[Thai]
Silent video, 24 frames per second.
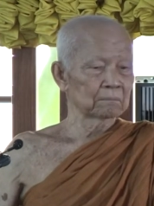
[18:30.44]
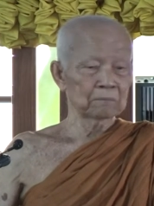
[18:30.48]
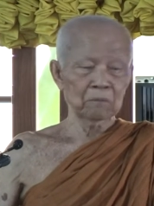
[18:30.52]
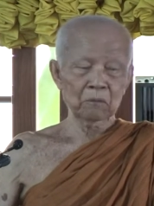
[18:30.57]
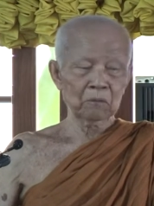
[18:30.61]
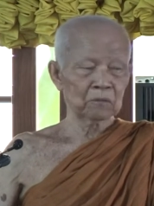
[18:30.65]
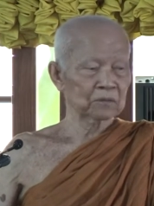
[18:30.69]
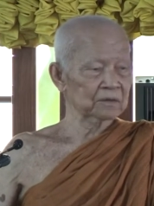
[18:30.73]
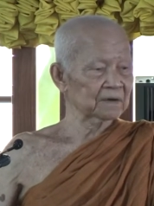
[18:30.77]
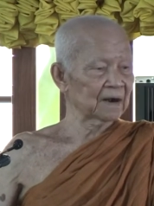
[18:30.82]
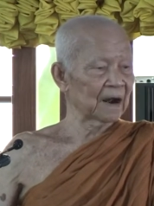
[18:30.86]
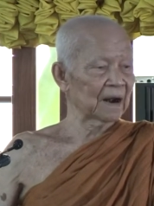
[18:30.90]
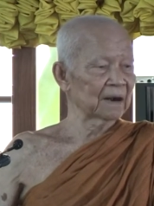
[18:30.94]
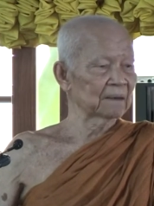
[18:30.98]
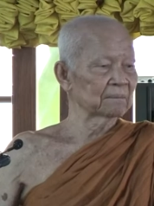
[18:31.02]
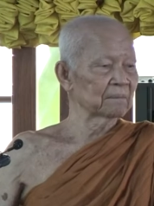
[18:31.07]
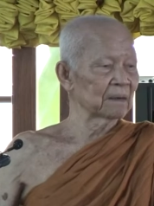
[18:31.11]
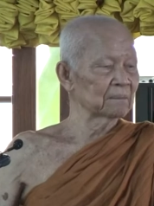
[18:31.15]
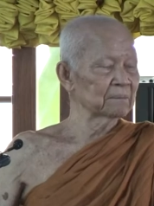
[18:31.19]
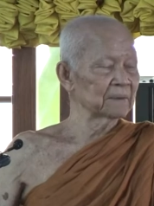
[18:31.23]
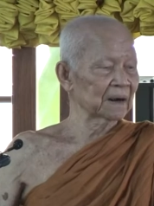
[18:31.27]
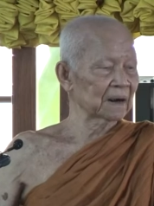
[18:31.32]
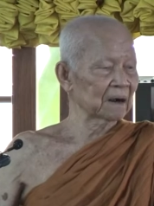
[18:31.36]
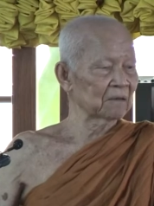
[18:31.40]
บุกใหญ่
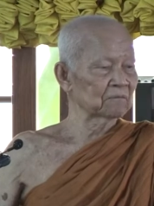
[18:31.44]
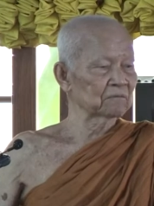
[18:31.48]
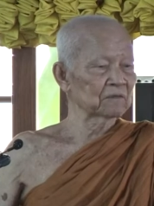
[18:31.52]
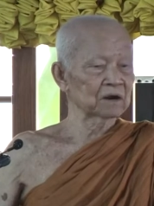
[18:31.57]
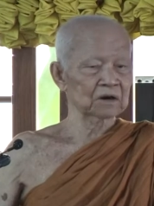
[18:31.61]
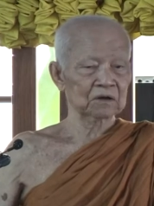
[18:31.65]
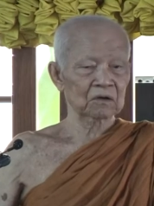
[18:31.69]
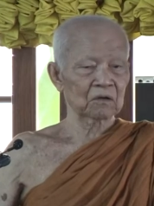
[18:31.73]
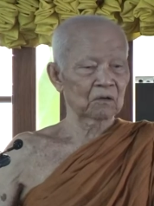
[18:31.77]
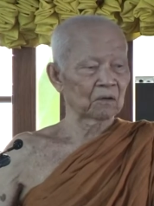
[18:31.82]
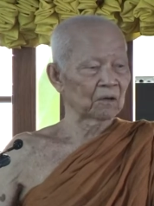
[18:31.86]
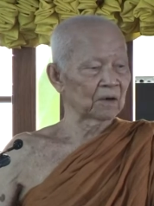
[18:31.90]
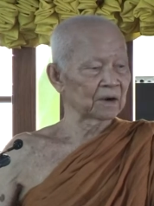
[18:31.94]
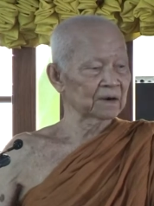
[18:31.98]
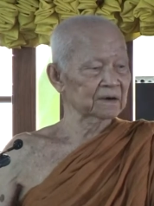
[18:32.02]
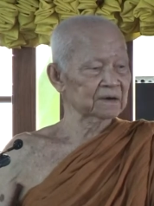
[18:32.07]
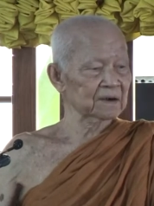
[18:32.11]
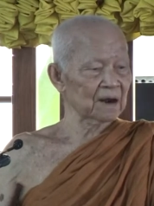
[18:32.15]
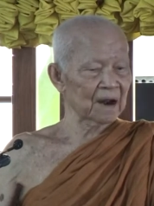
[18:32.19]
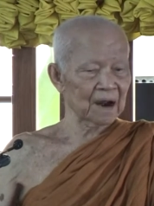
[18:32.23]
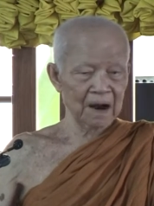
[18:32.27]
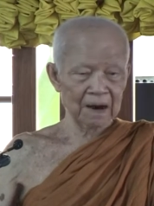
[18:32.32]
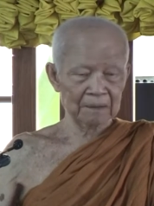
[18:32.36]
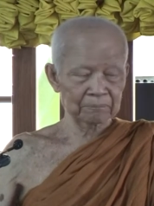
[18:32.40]
ไม่มีคำว่าถอย
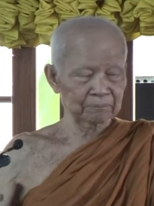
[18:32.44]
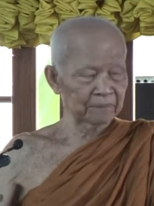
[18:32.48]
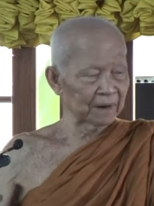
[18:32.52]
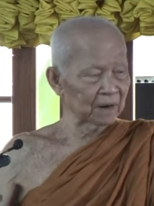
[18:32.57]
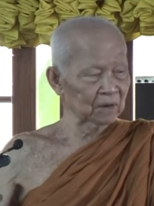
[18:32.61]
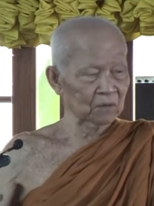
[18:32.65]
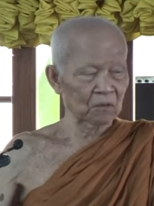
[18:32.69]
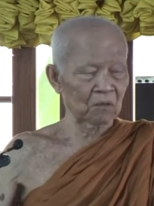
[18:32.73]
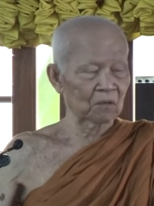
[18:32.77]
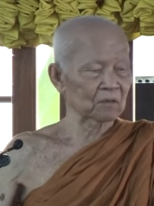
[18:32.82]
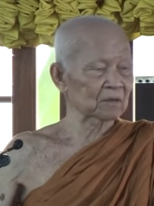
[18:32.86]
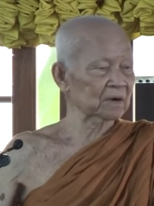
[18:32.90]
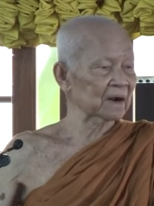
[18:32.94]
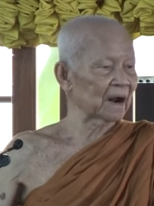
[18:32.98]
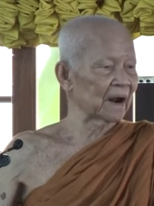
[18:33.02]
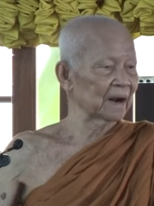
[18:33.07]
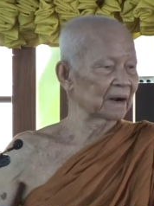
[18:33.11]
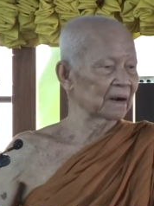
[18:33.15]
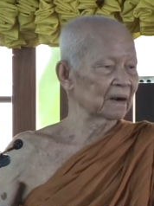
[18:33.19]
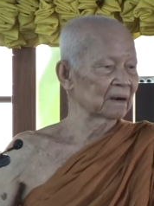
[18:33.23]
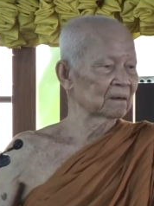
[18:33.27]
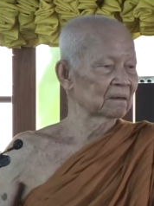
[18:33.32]
ชาติเป็นของใคร